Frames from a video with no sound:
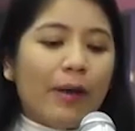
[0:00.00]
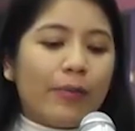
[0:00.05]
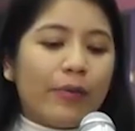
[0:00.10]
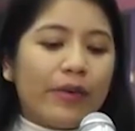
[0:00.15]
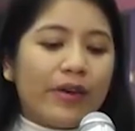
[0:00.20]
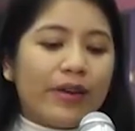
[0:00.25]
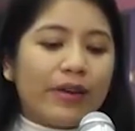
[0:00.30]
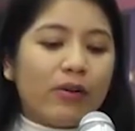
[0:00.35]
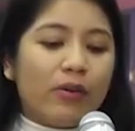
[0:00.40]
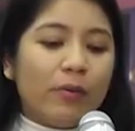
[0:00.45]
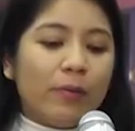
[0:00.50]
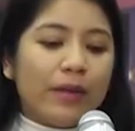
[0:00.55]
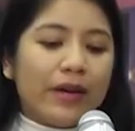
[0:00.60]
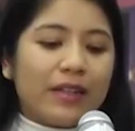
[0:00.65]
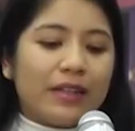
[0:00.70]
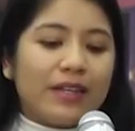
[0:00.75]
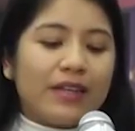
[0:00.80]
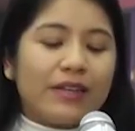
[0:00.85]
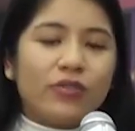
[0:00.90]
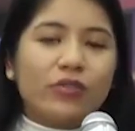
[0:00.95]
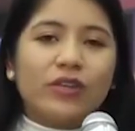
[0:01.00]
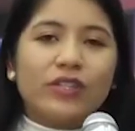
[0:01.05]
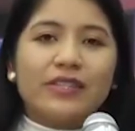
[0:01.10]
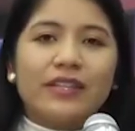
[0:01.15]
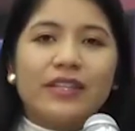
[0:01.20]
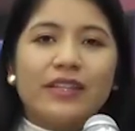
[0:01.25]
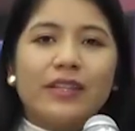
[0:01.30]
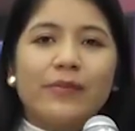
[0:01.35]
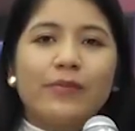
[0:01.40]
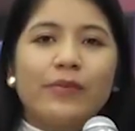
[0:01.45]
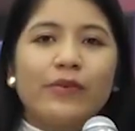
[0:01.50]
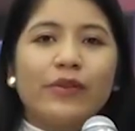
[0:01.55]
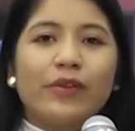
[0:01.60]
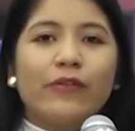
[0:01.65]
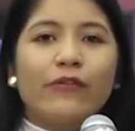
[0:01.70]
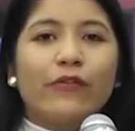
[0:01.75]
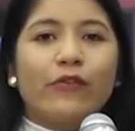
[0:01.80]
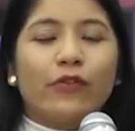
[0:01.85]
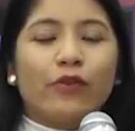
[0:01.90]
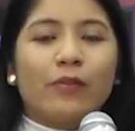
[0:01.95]
poder compartir todo este tipo
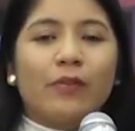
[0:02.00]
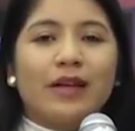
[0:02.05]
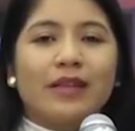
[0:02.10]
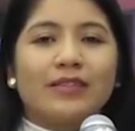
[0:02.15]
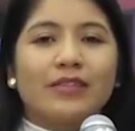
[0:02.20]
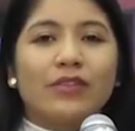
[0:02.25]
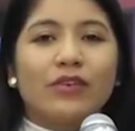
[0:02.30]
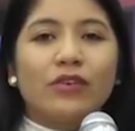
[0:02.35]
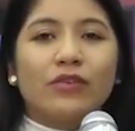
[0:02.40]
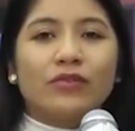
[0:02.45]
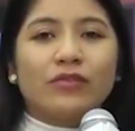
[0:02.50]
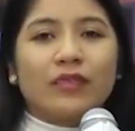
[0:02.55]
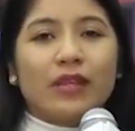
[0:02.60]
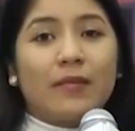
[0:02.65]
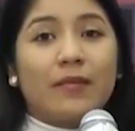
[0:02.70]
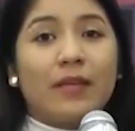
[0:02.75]
de información.